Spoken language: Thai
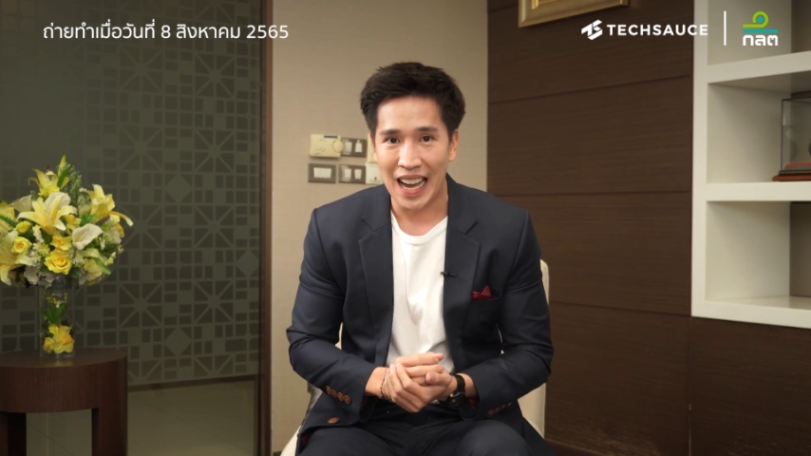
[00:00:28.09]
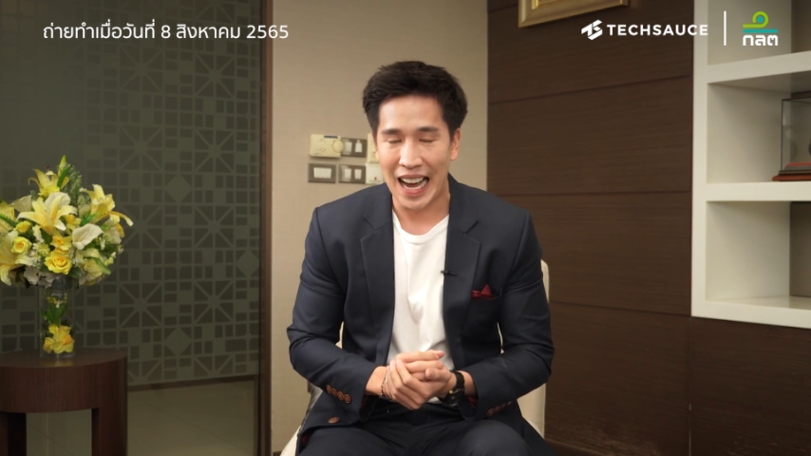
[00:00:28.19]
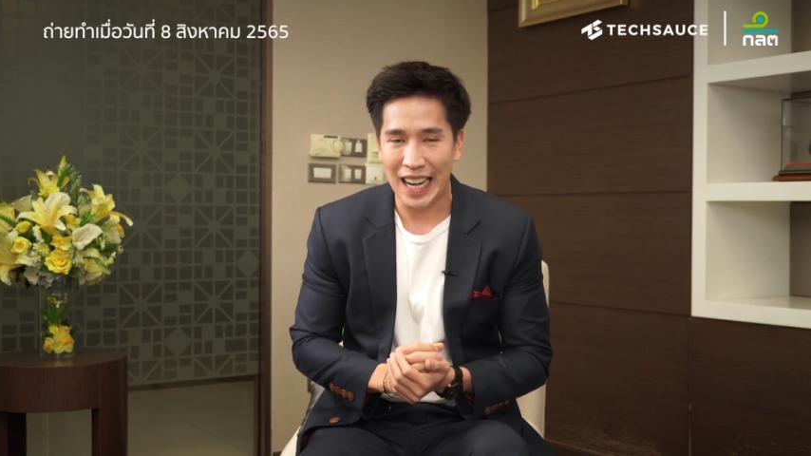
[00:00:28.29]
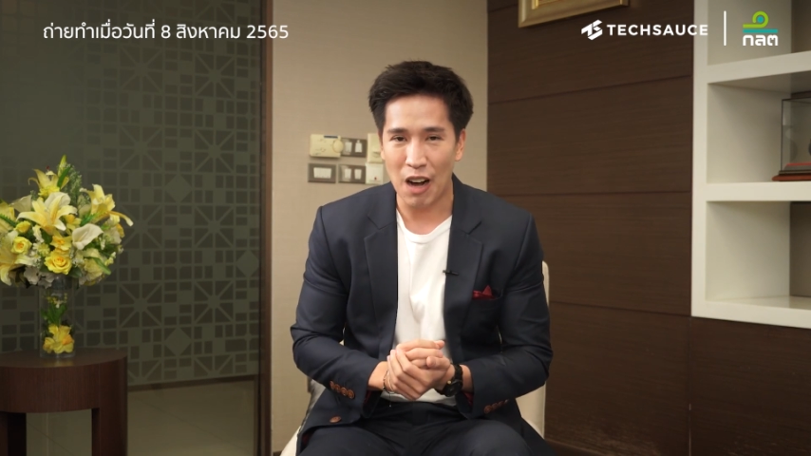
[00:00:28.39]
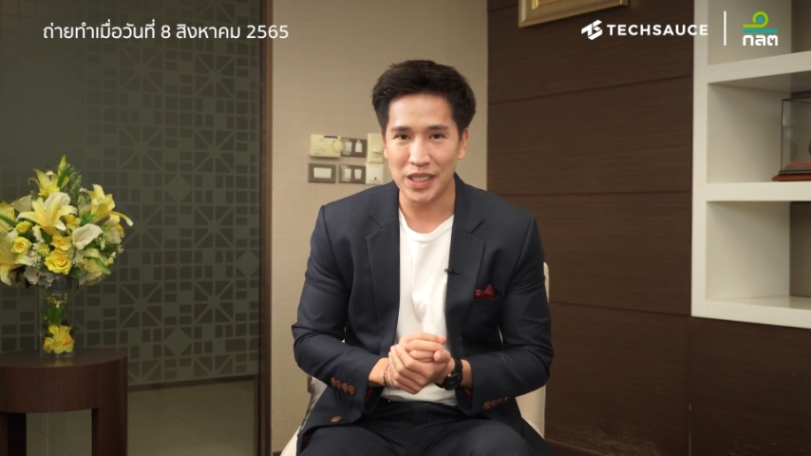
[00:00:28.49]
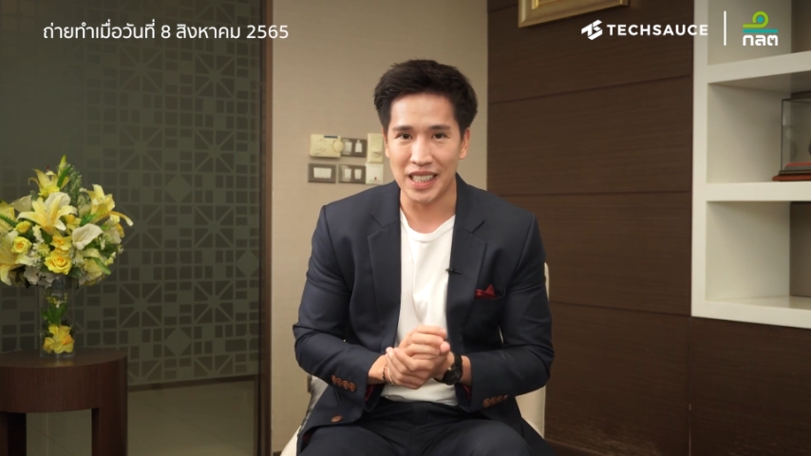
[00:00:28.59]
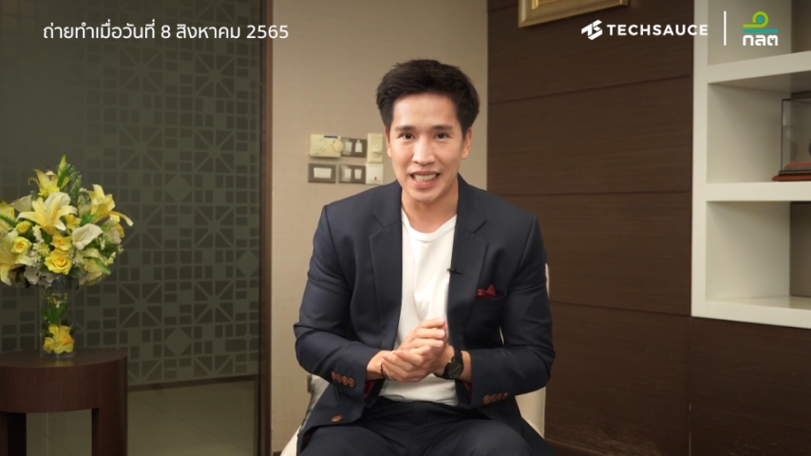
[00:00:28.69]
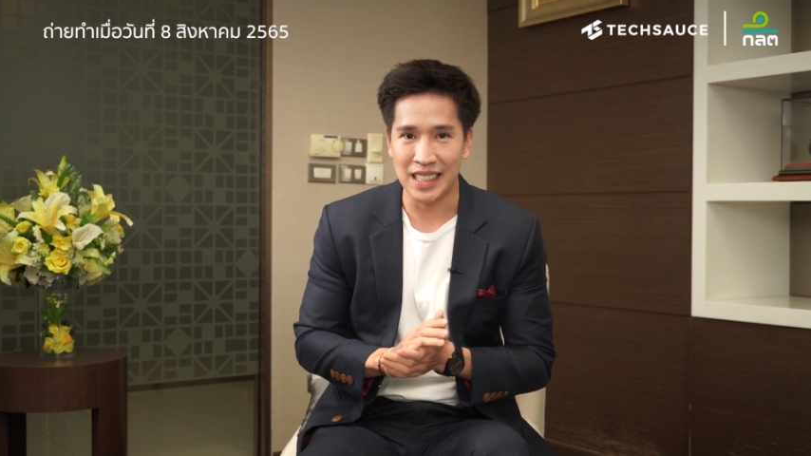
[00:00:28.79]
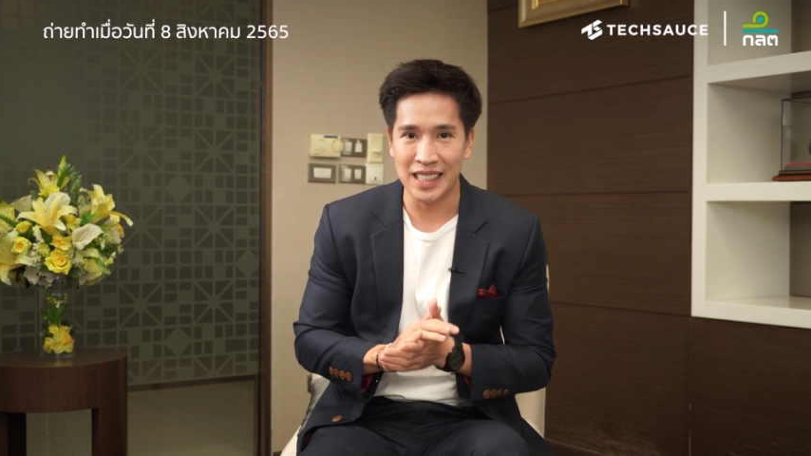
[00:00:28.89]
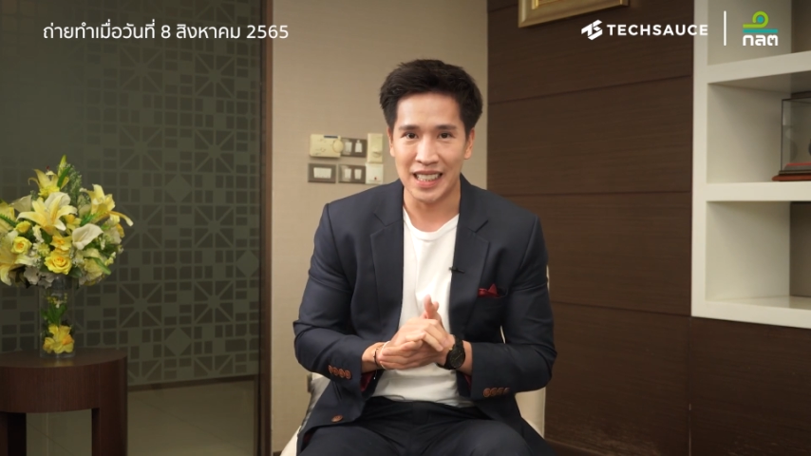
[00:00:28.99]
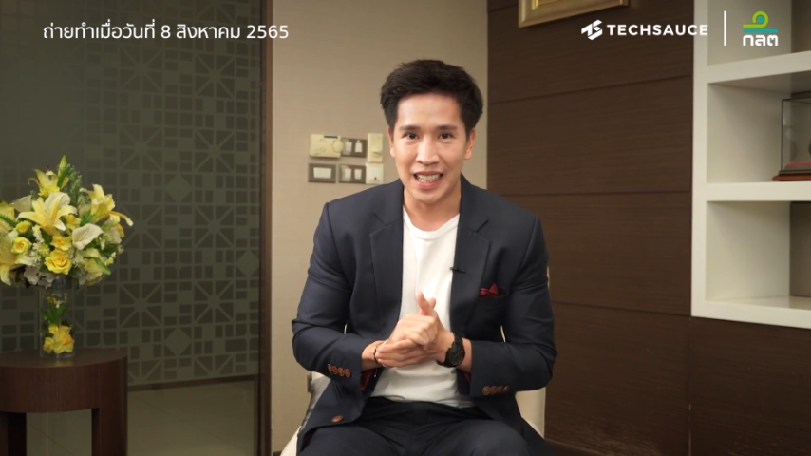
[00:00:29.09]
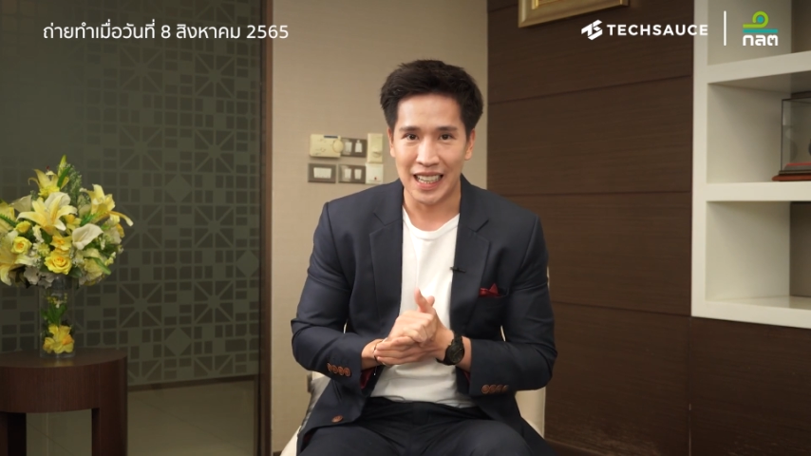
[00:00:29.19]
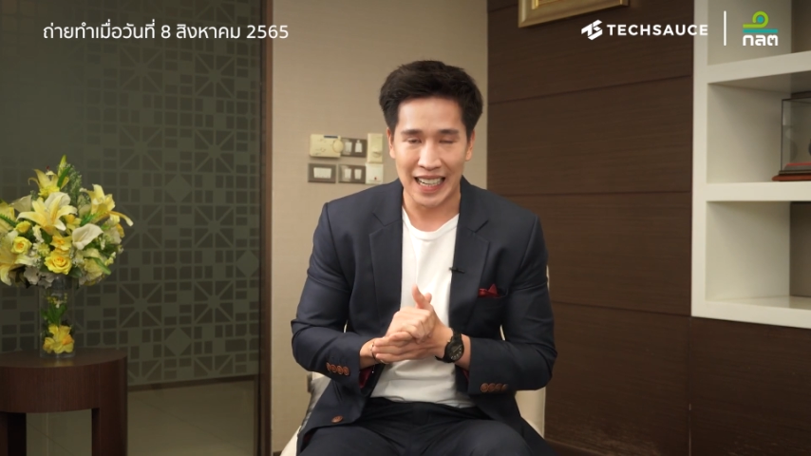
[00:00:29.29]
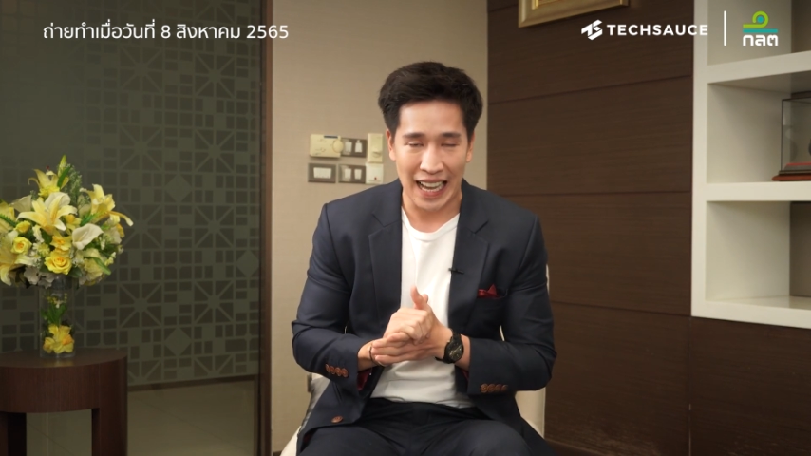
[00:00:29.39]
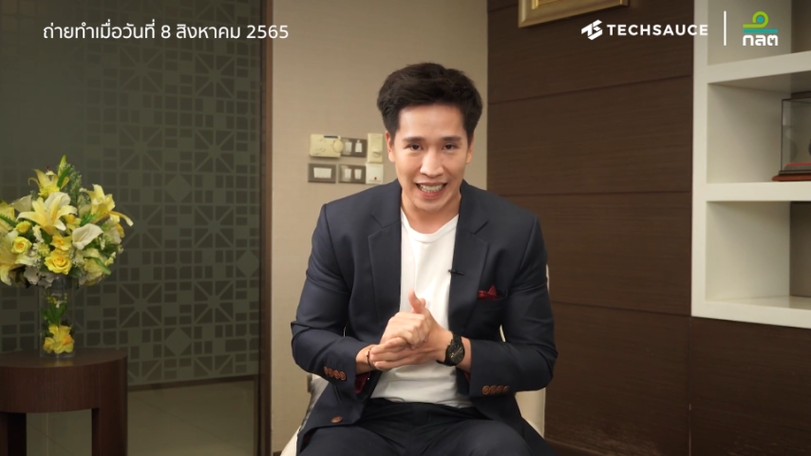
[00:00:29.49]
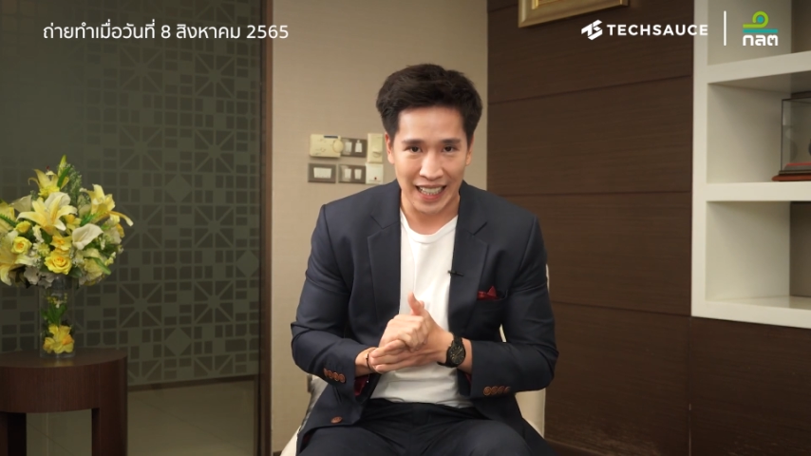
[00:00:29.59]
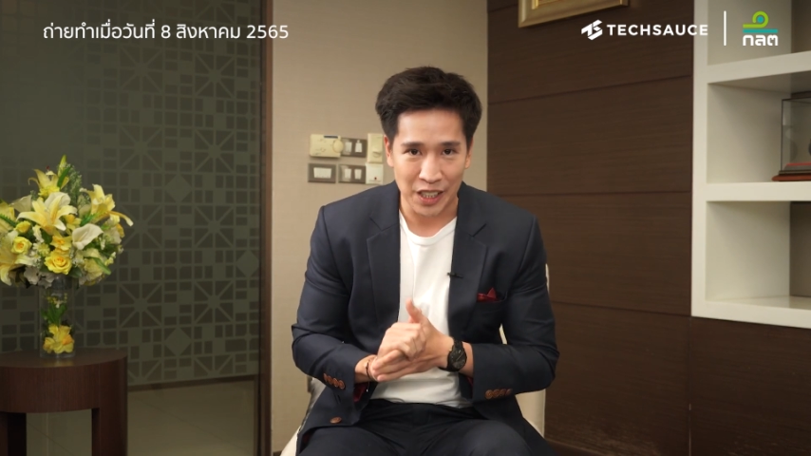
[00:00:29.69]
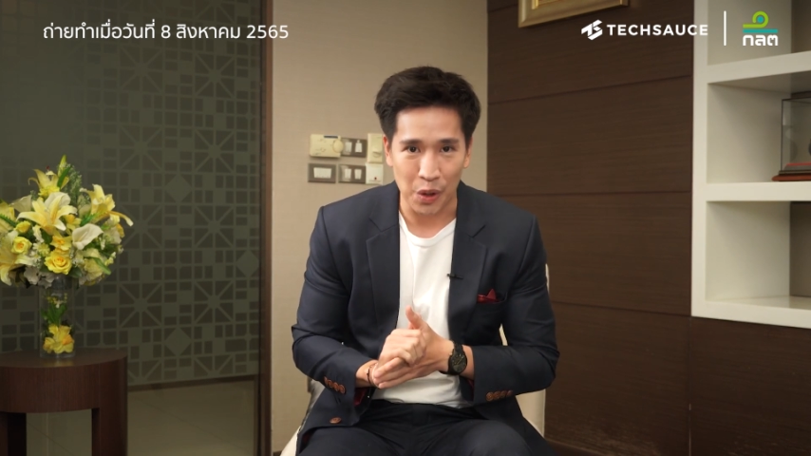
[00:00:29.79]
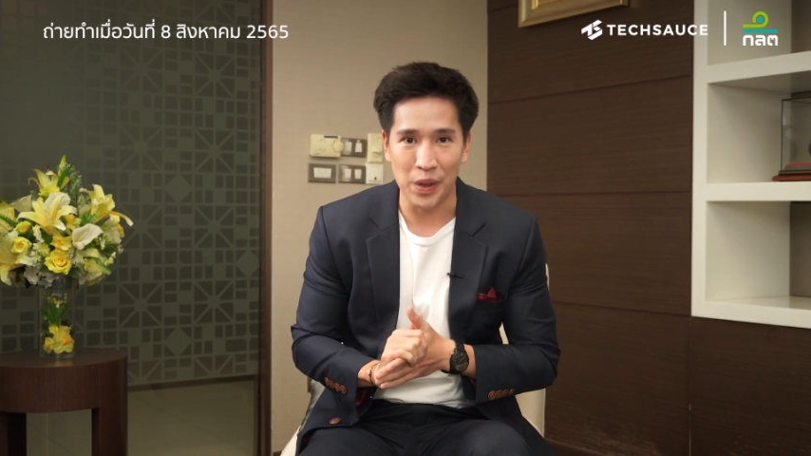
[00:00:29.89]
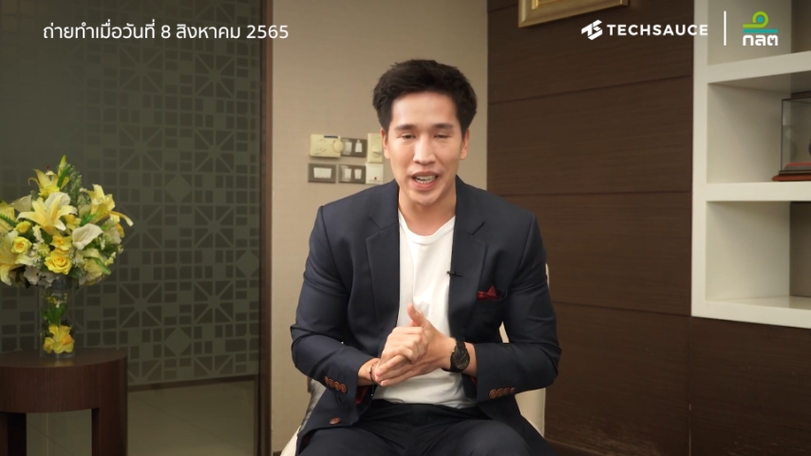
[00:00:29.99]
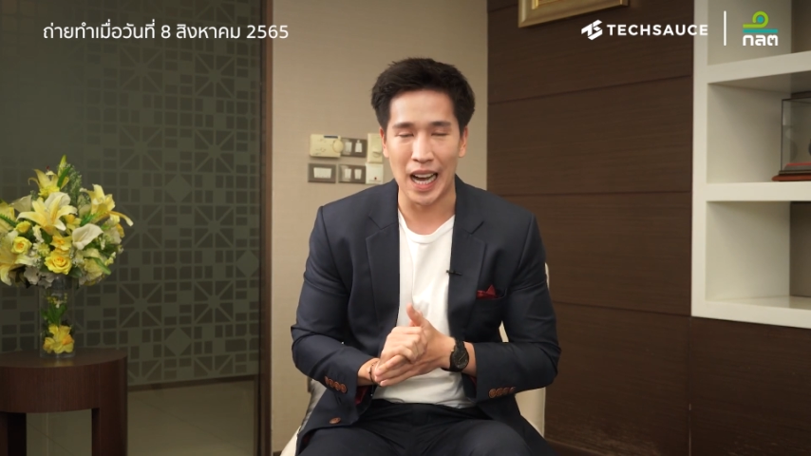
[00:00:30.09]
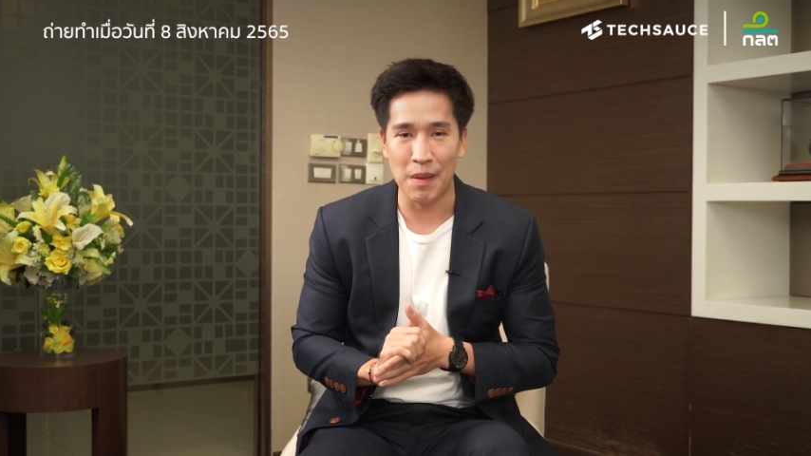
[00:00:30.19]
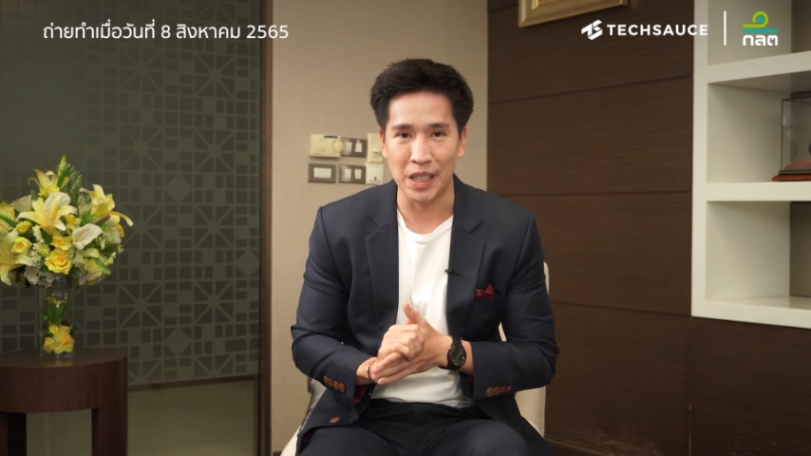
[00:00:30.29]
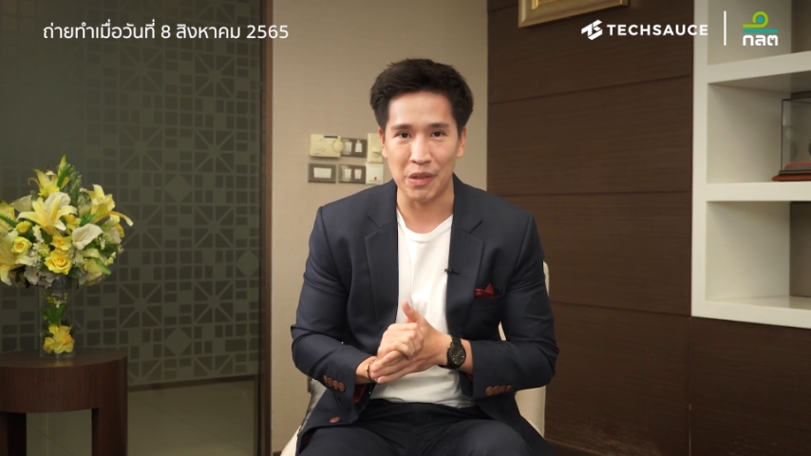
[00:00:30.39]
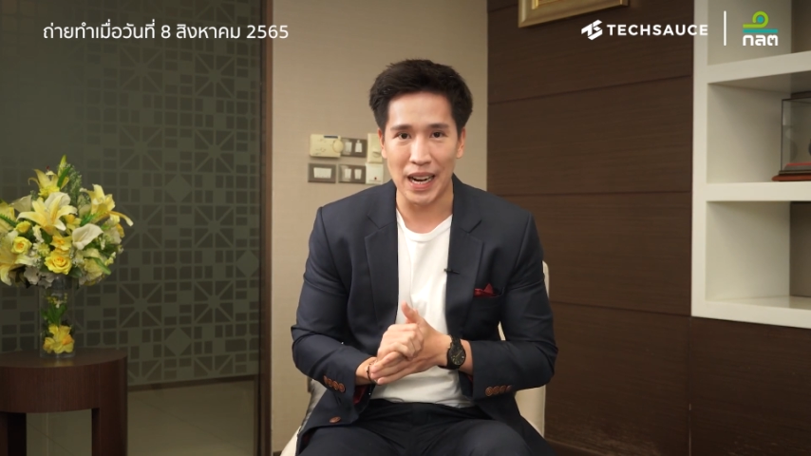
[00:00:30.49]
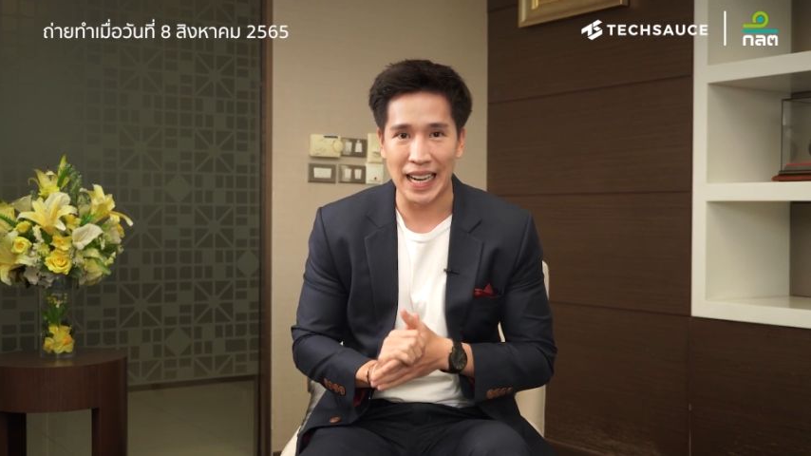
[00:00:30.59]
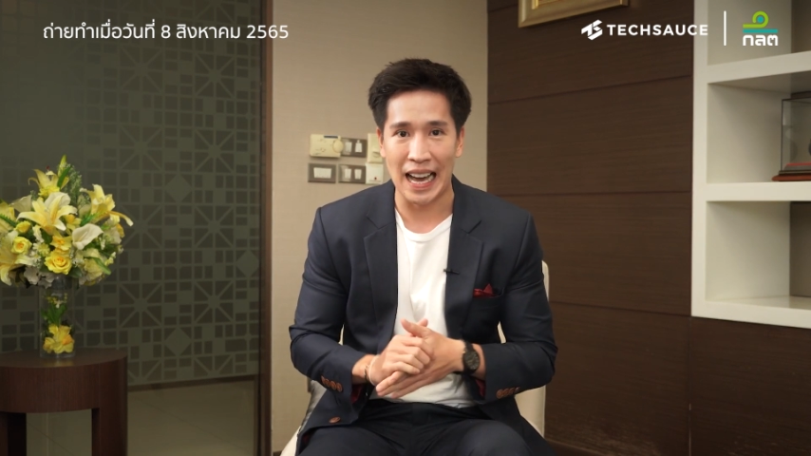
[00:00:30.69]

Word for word: ให้เข้าถึงแหล่งเงินทุนนะครับหรือว่า